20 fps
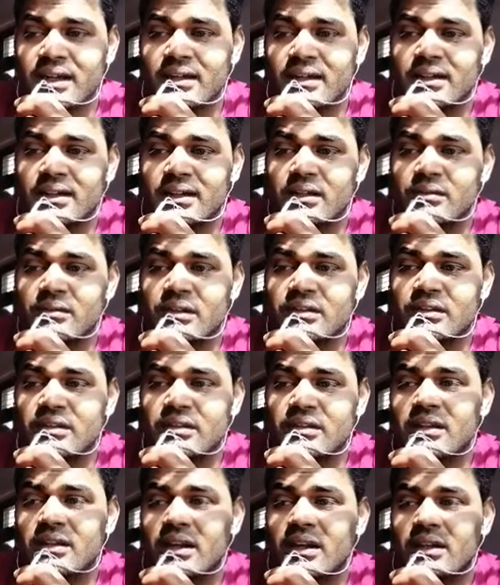के अगरबत्ती
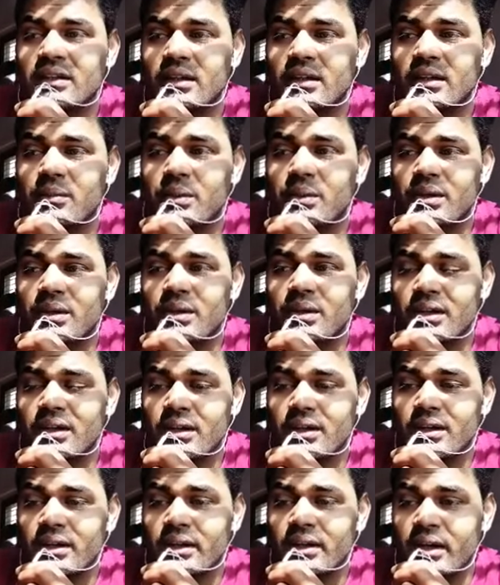जला के और बोलें
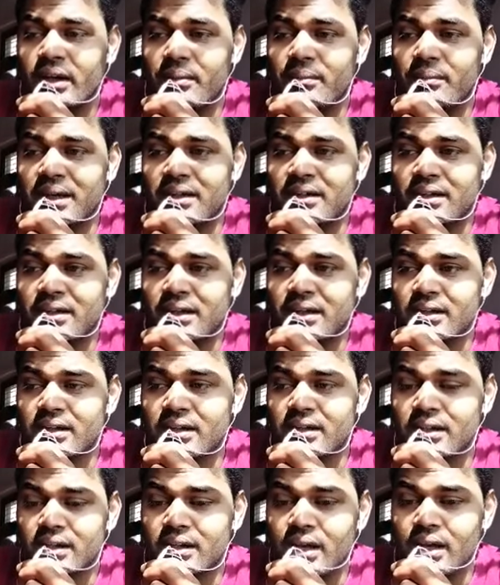हे माँ
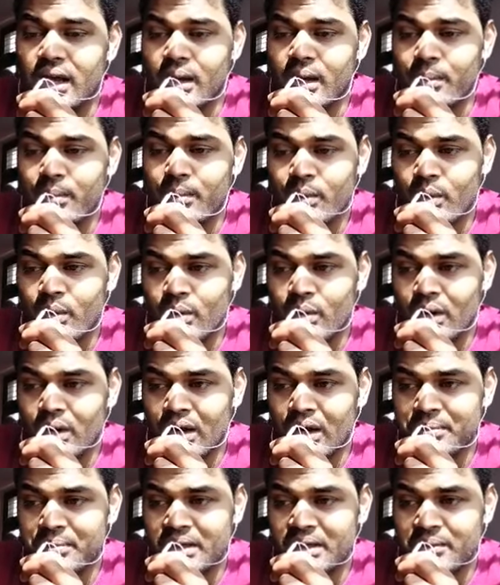काली आपको
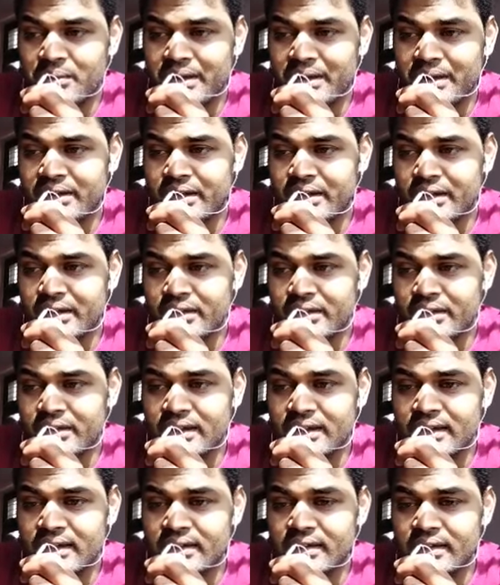आपके बेटे
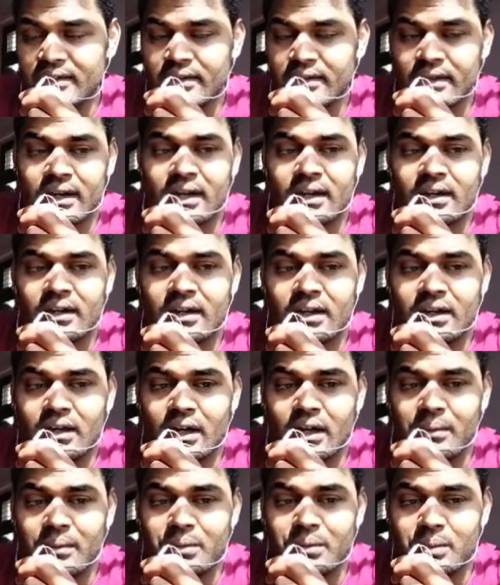नरेंद्र की आने है
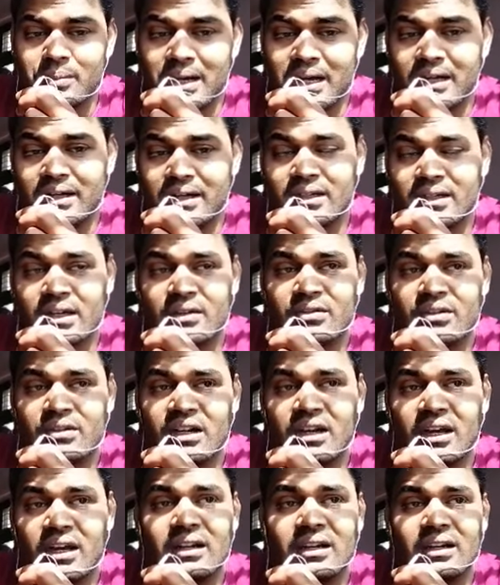आपको महादेव
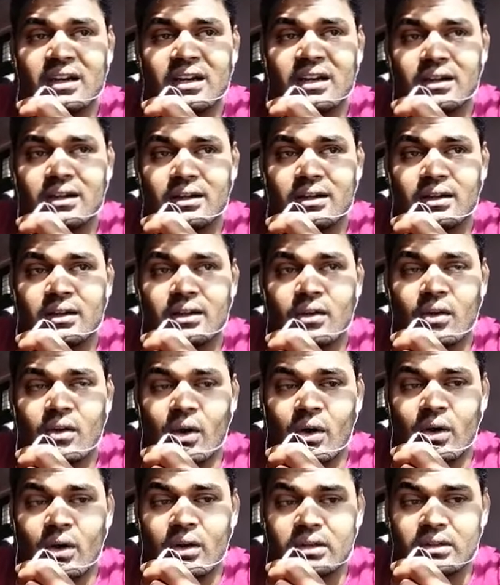की आन है
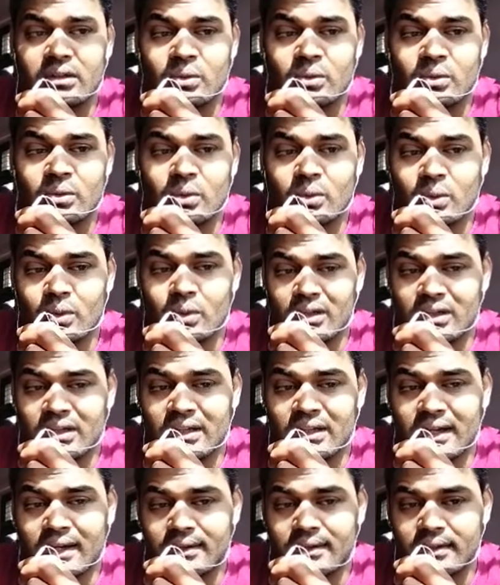और गुरु
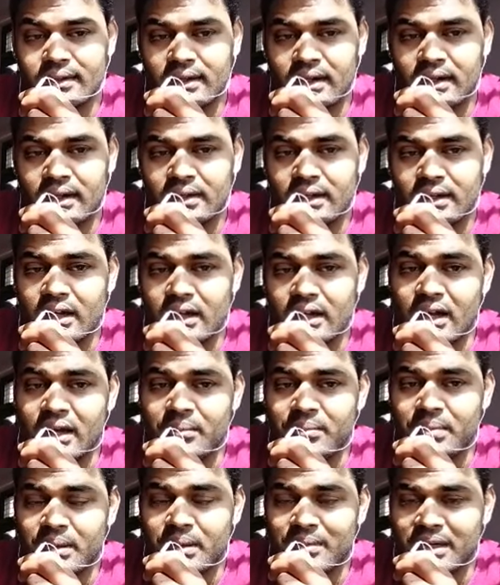गोरखनाथ की आन है
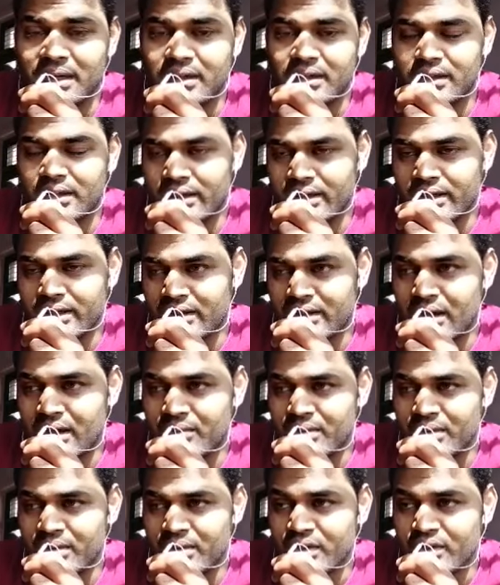आप हमारा ये
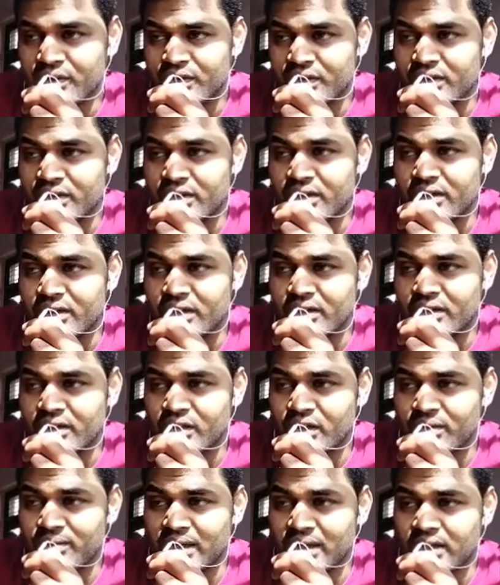काम सिद्ध
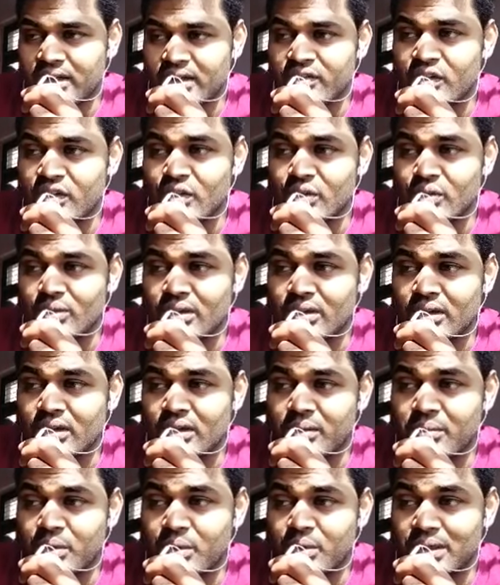कीजिए हमारे इस दुश्मन
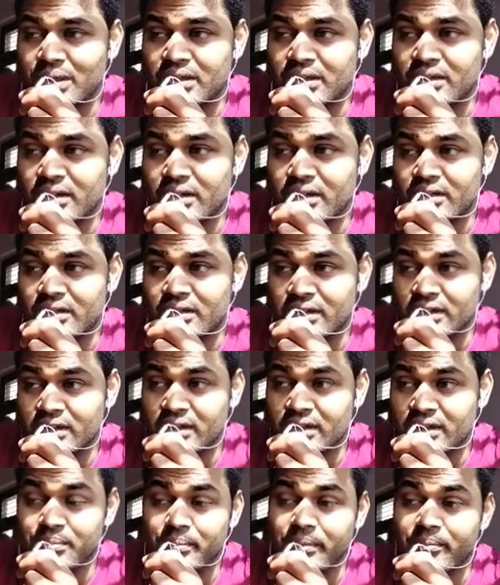का मुंह बंद कीजिए
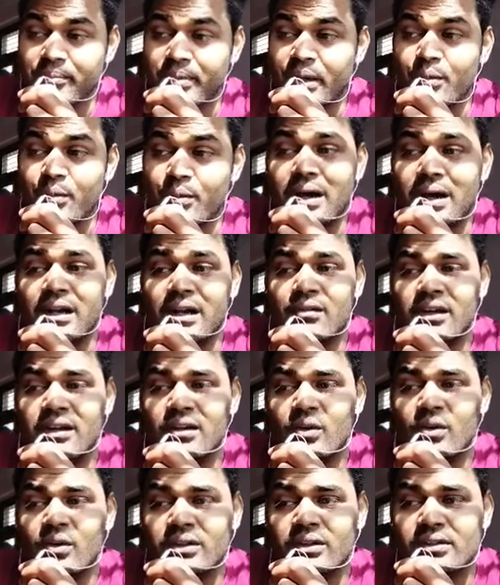लेकिन फिर बार बार
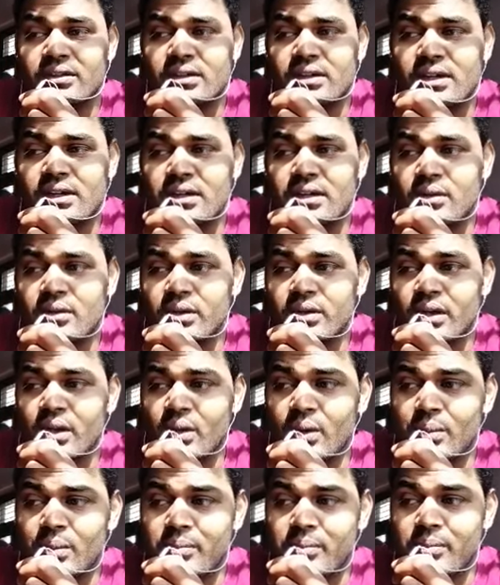लौट के कह रहा हूँ ये
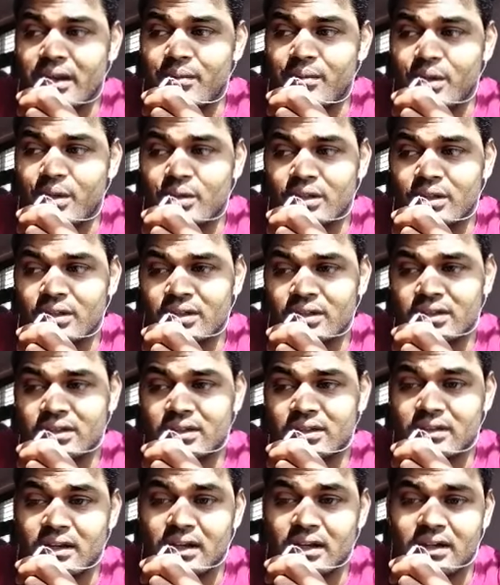उपाय बहुत ही
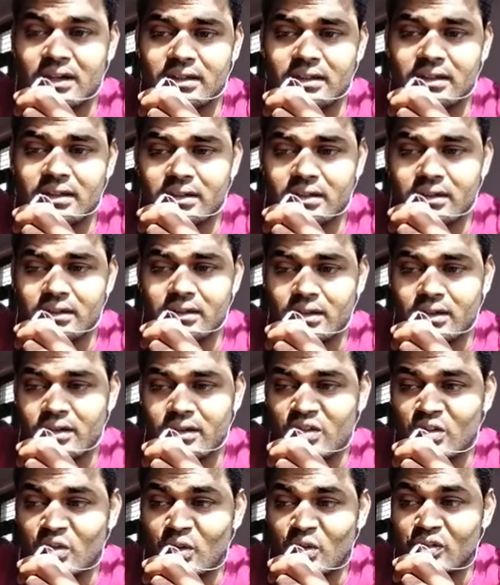खतरनाक है
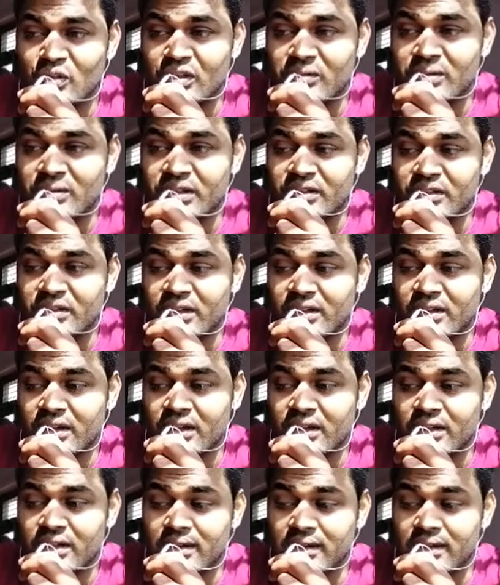सोच समझ के
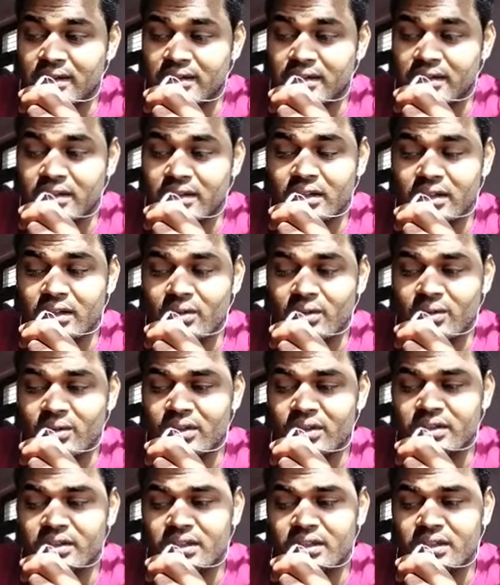करें गलती नहीं
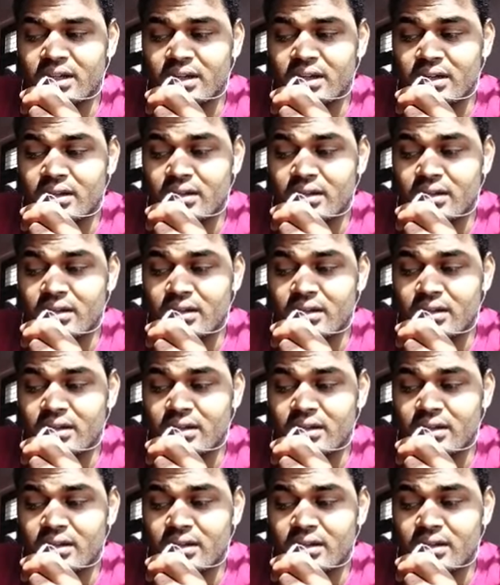होनी चाहिए